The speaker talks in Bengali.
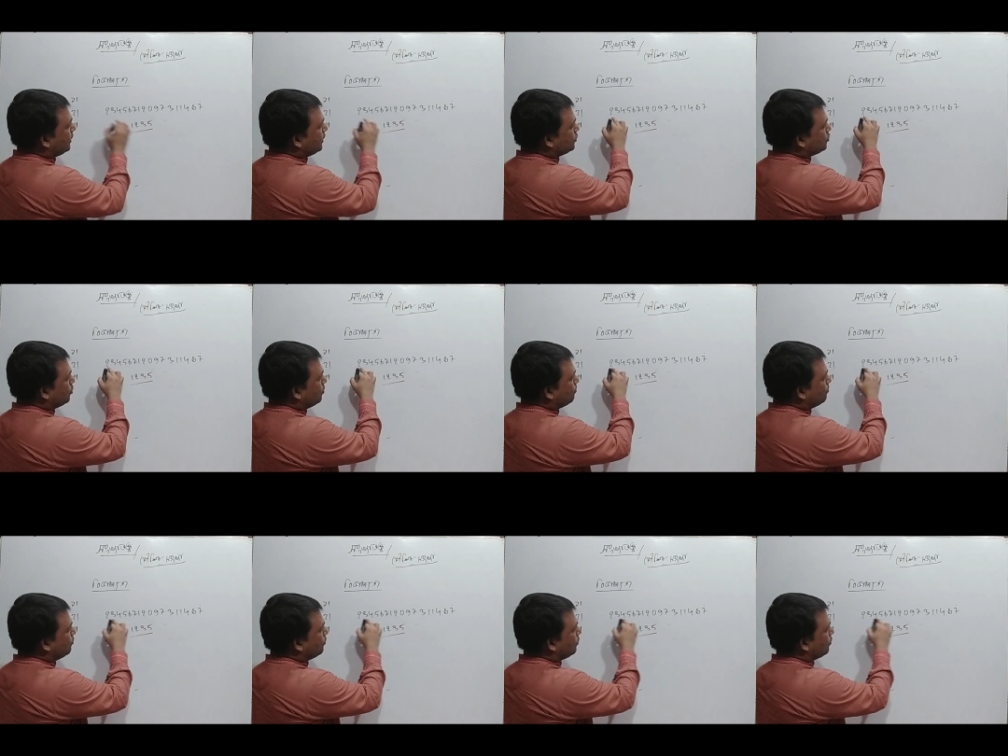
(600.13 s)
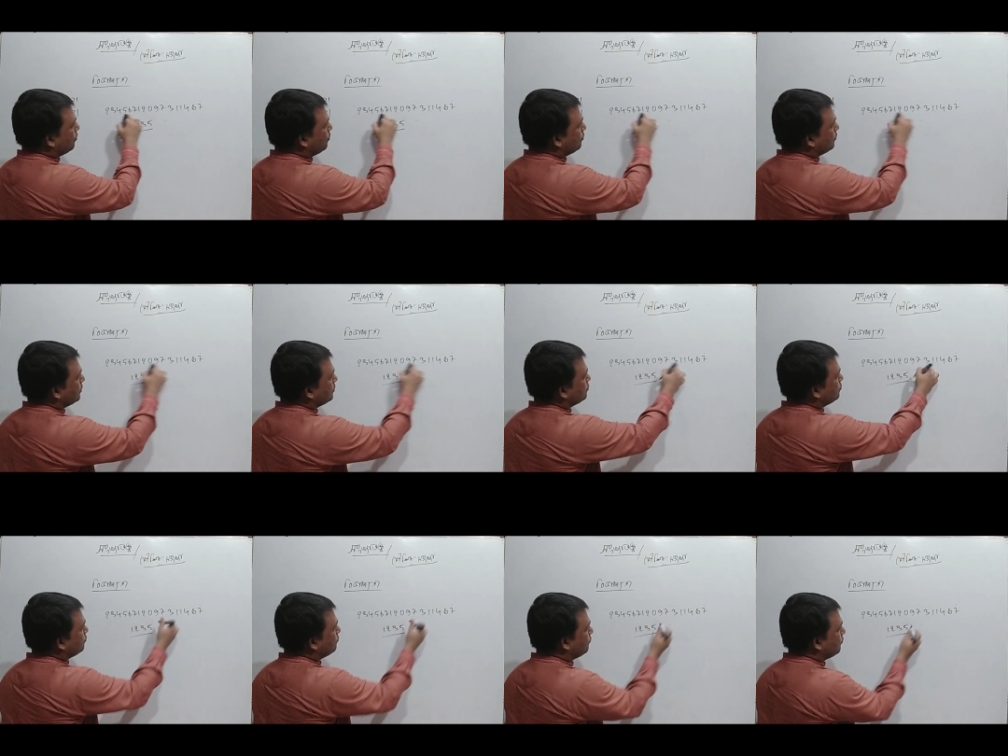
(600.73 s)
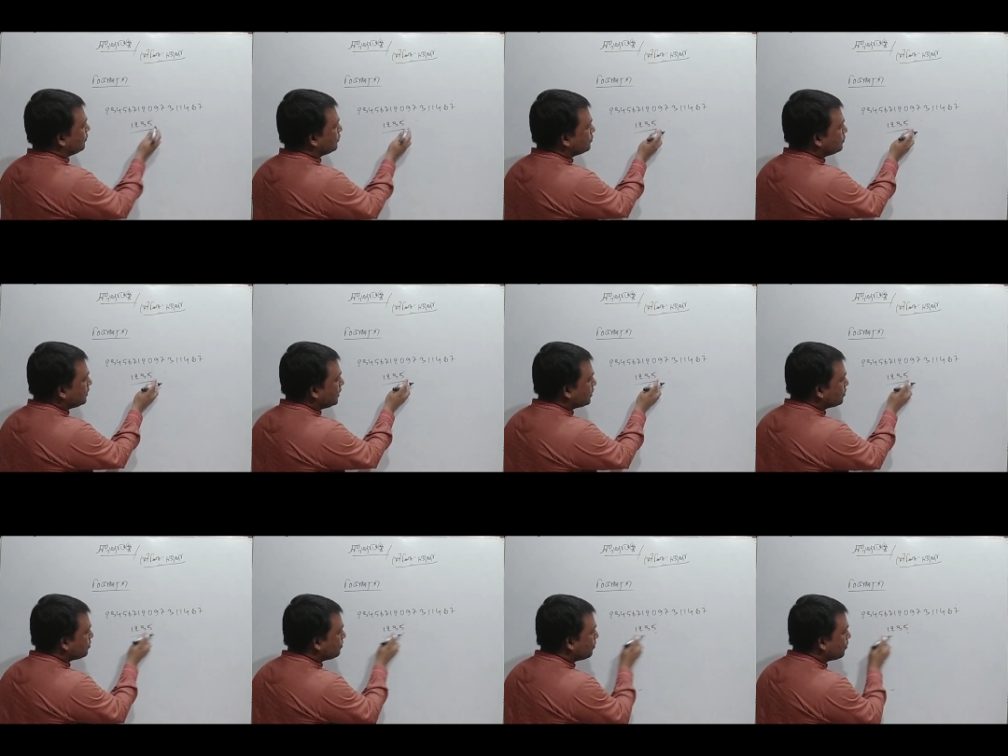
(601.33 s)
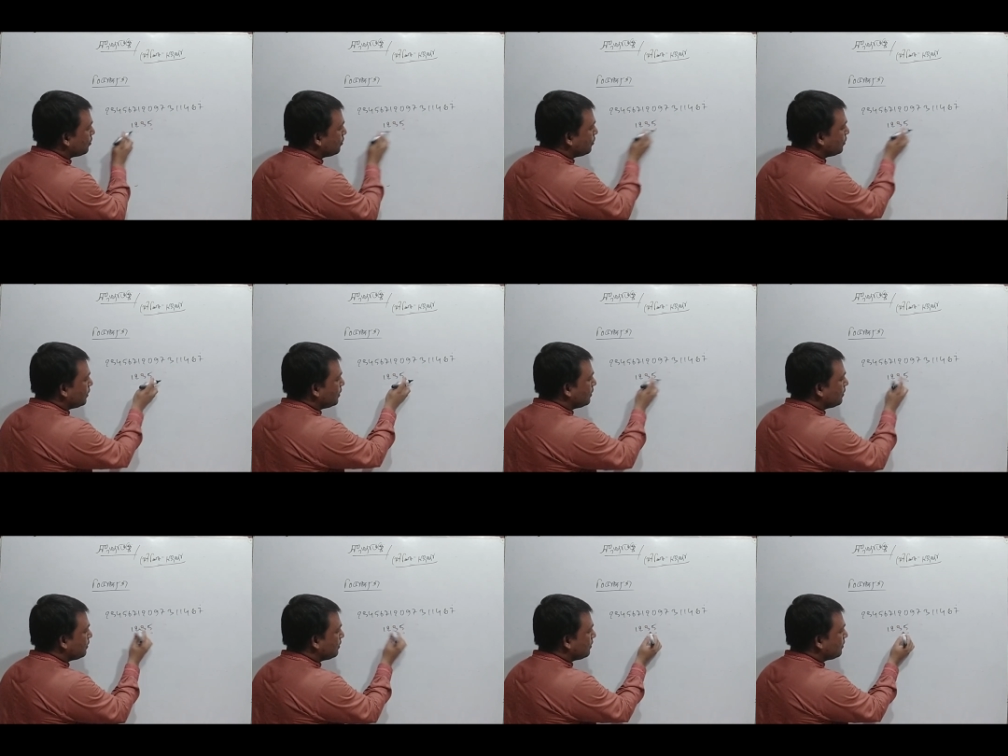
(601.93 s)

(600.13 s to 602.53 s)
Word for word: এই সবগুলোর অঙ্কের যোগফল যদি এত বড় হয়